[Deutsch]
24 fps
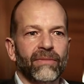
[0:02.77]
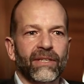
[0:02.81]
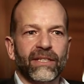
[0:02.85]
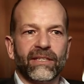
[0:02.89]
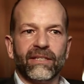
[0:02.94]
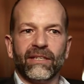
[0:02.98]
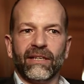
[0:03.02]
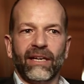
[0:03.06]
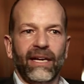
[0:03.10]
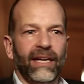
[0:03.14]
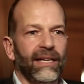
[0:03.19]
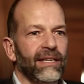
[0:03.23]

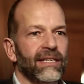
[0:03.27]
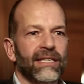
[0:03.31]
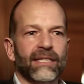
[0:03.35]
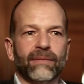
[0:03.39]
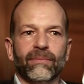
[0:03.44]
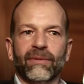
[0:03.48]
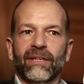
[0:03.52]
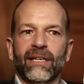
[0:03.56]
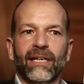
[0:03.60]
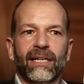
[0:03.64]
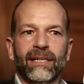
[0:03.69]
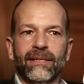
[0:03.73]
mit
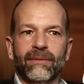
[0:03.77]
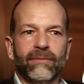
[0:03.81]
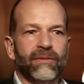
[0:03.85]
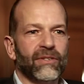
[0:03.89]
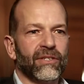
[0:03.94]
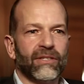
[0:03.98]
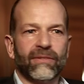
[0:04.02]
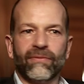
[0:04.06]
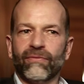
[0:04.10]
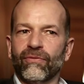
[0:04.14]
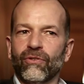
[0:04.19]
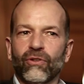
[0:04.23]
Handys, mit all dem
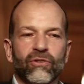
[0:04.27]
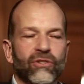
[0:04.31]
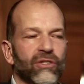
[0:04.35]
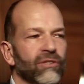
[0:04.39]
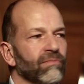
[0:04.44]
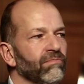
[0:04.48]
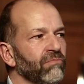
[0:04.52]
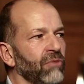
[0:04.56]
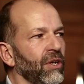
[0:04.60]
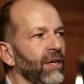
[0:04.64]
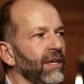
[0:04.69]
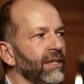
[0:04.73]
ist für
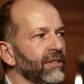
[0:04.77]
uns